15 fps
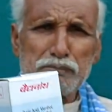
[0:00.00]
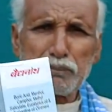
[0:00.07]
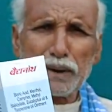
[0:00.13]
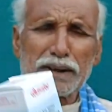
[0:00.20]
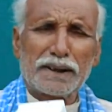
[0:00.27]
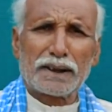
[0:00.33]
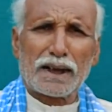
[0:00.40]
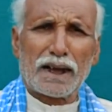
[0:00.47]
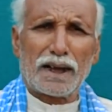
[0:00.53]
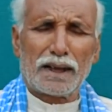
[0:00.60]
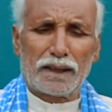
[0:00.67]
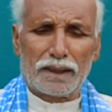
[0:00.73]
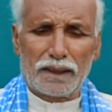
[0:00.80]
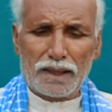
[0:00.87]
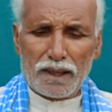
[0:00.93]
कंपनी का
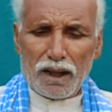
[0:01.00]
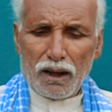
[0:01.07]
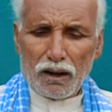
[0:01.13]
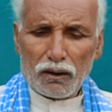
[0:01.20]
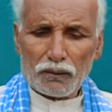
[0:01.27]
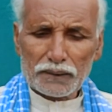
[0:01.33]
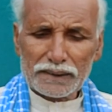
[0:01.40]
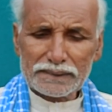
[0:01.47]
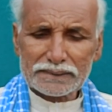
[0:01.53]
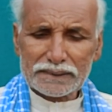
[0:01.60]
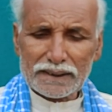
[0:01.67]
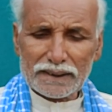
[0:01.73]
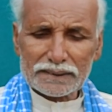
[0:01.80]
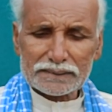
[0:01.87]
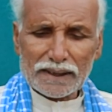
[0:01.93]
है और
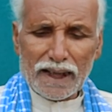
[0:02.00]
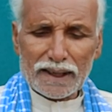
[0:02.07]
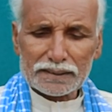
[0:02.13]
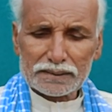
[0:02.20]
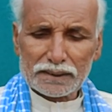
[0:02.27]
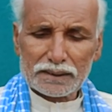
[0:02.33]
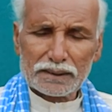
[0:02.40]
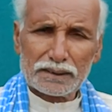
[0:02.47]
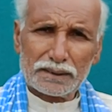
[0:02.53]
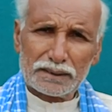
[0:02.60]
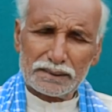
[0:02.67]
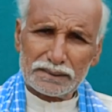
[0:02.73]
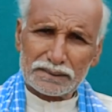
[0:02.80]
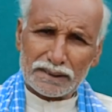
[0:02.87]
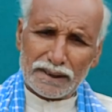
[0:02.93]
इसके साथ
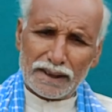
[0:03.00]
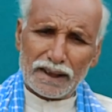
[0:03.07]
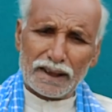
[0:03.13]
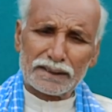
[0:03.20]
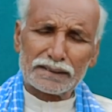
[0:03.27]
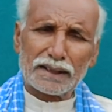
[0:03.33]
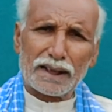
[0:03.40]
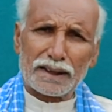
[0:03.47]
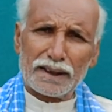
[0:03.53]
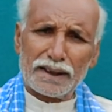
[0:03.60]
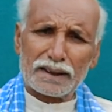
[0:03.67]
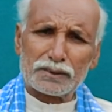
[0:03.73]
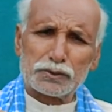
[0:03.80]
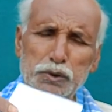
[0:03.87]
इसके अंदर एक